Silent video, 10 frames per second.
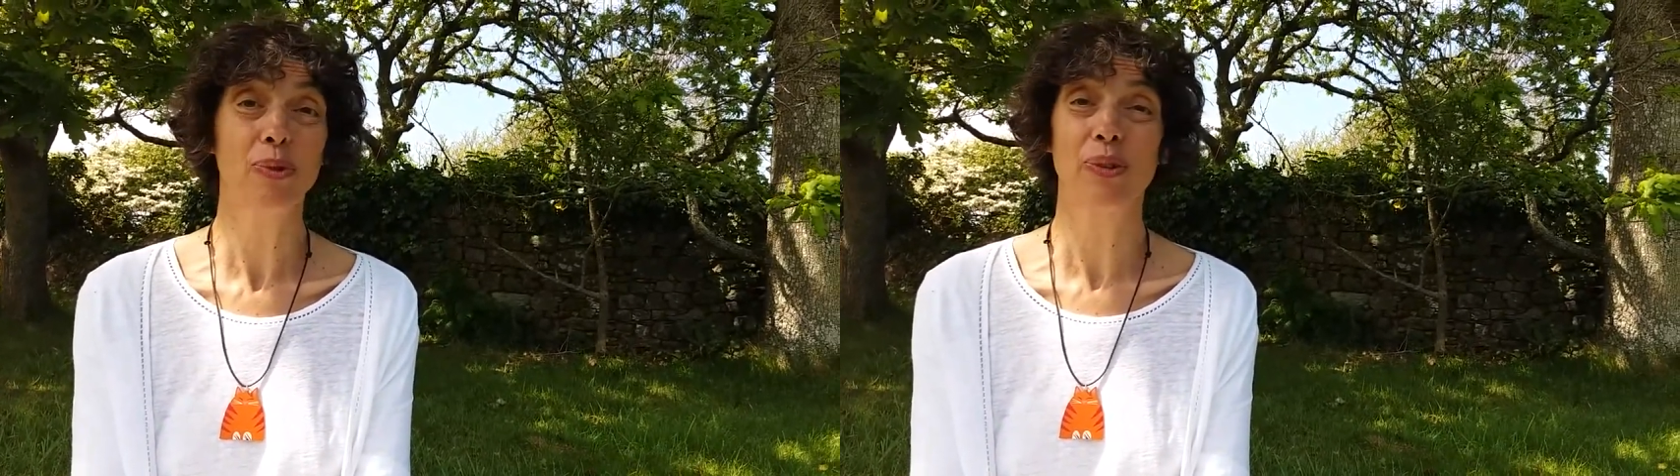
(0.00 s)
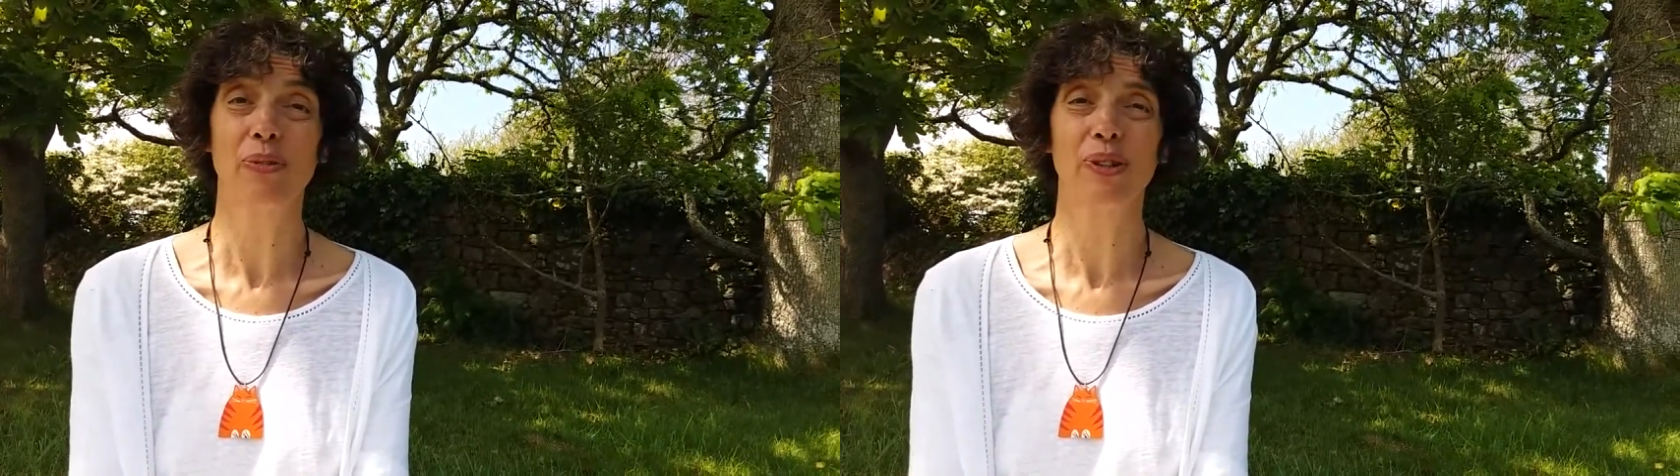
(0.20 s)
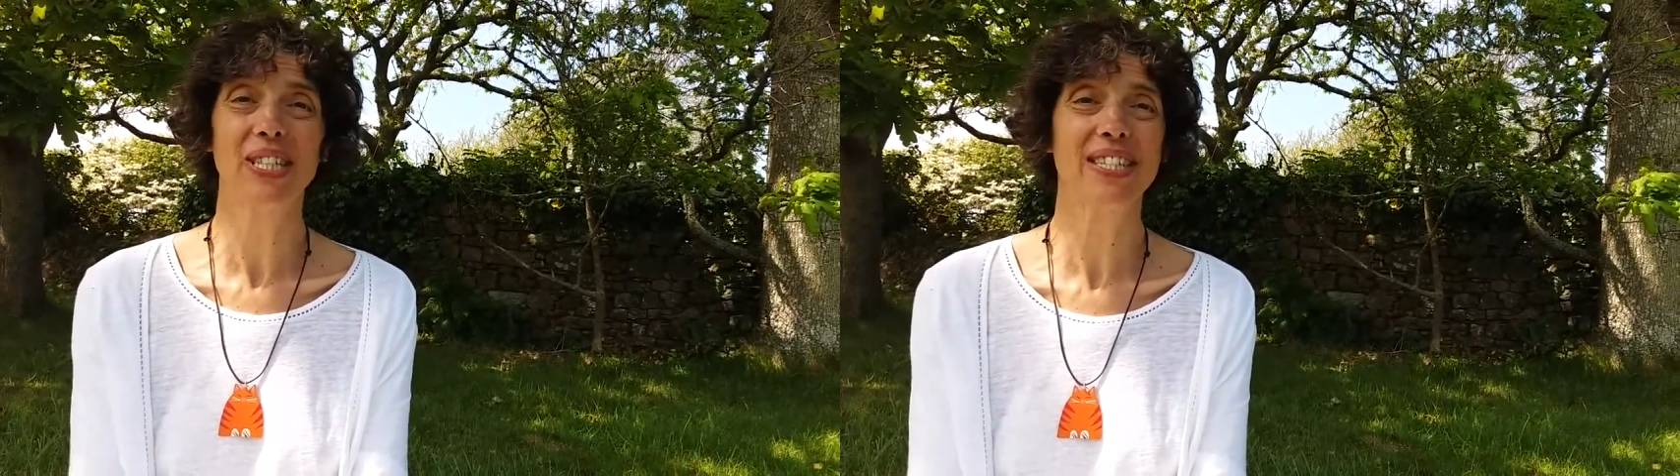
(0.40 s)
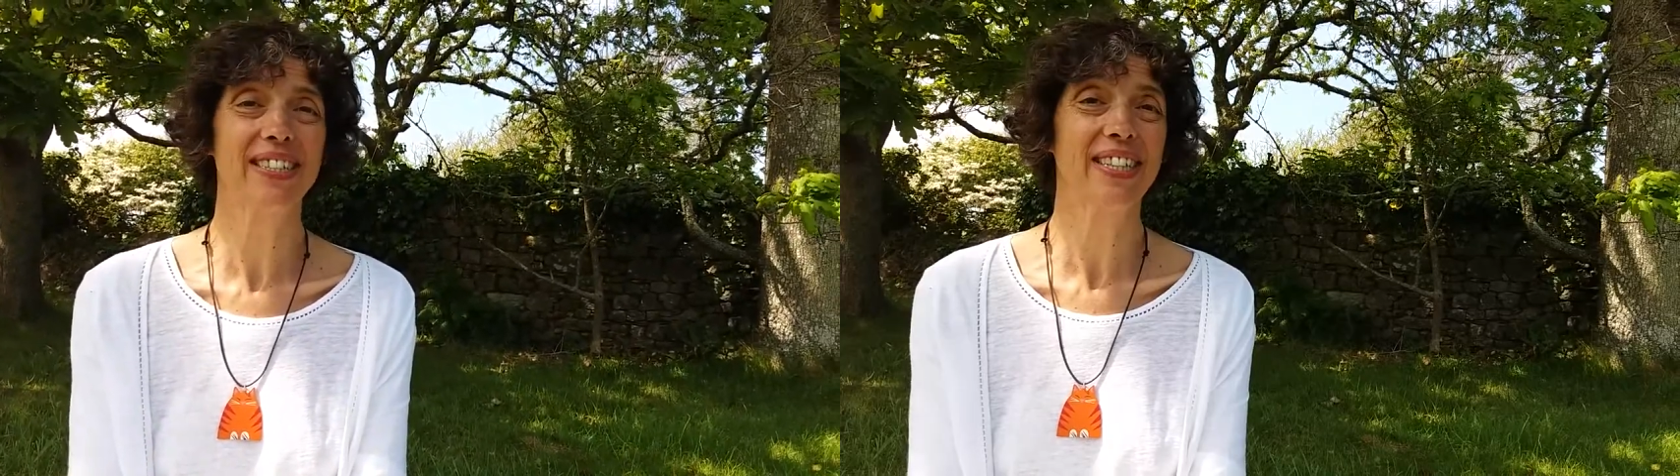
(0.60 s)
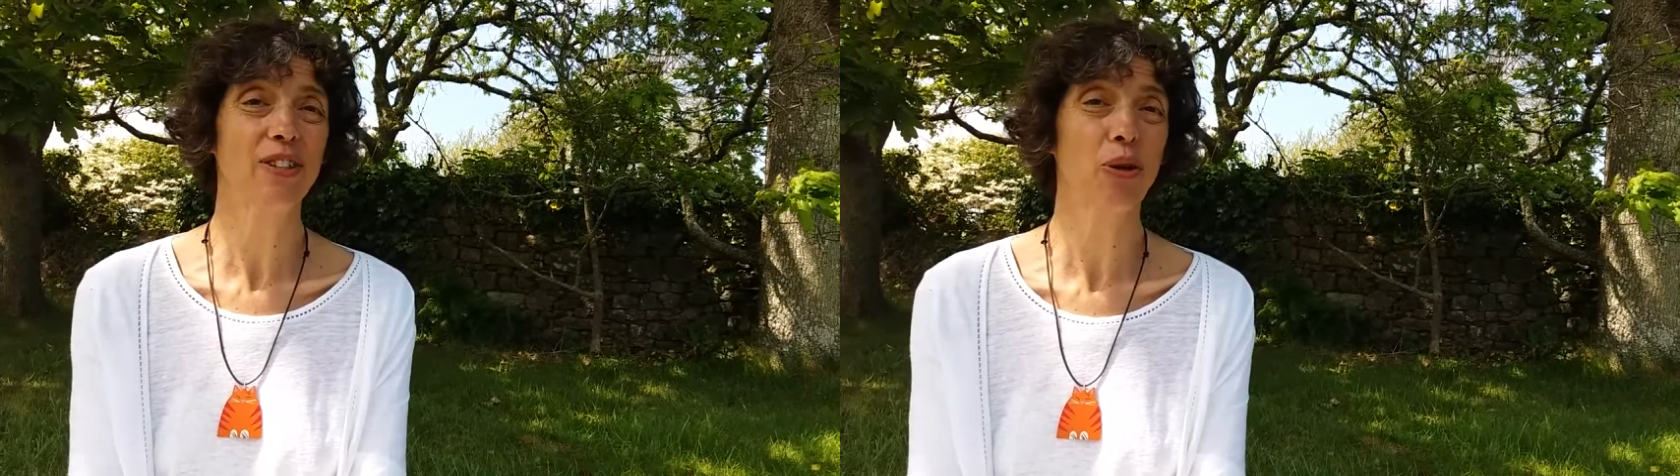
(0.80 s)
nous avons
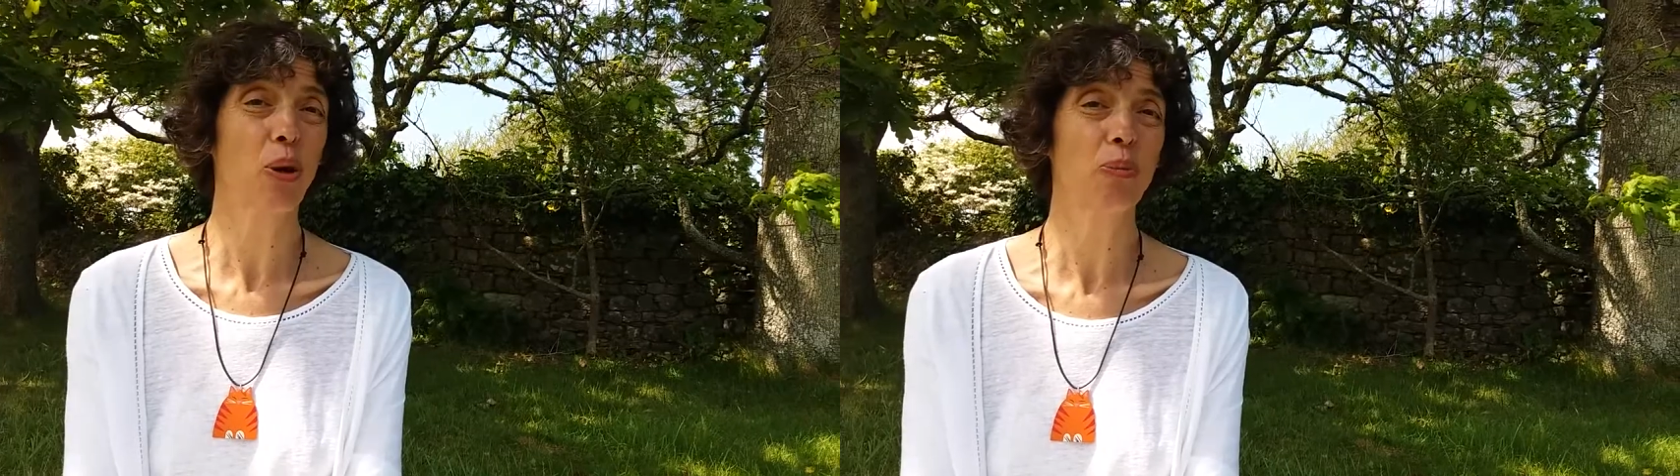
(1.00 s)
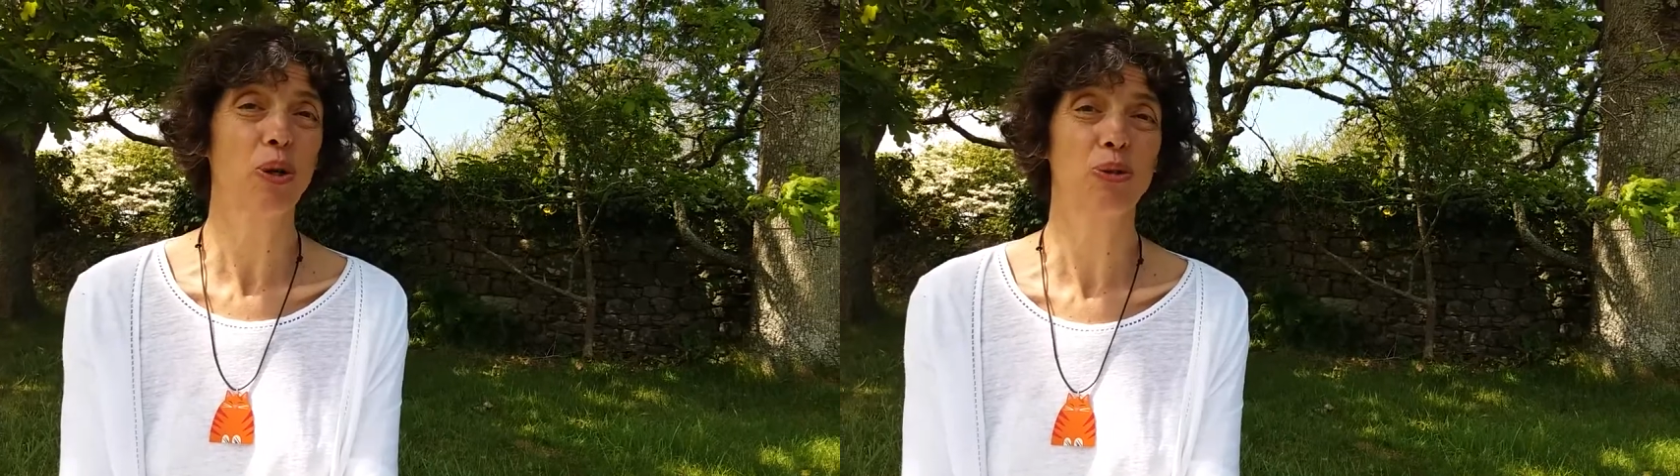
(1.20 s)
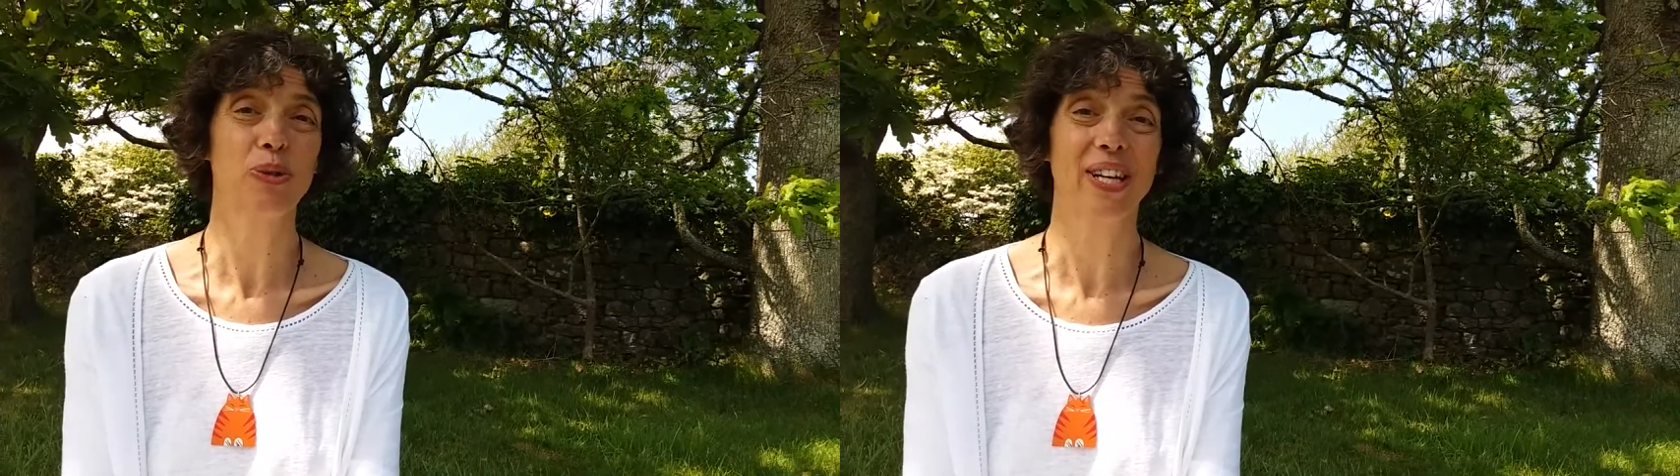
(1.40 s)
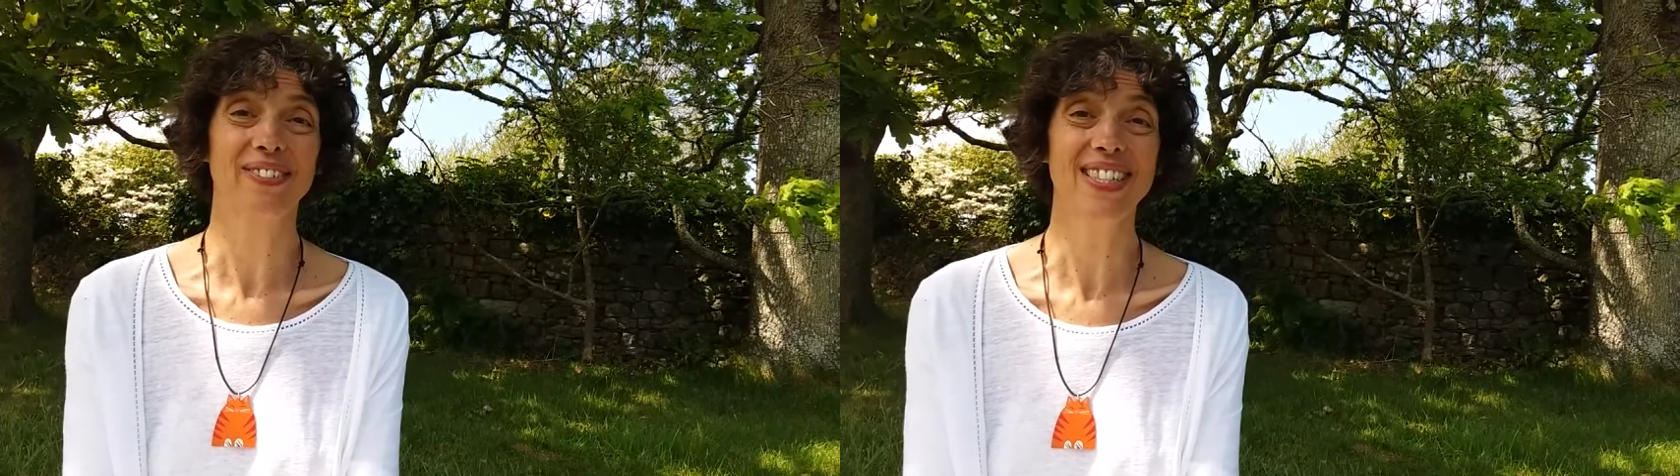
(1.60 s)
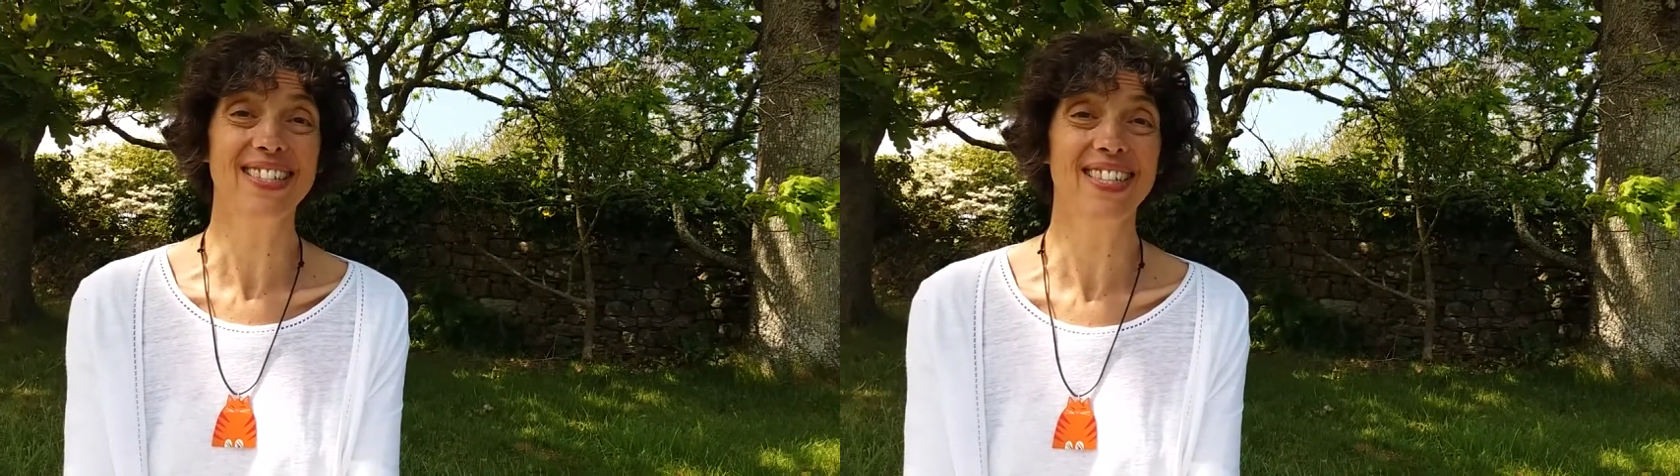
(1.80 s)
décidé de reprendre du service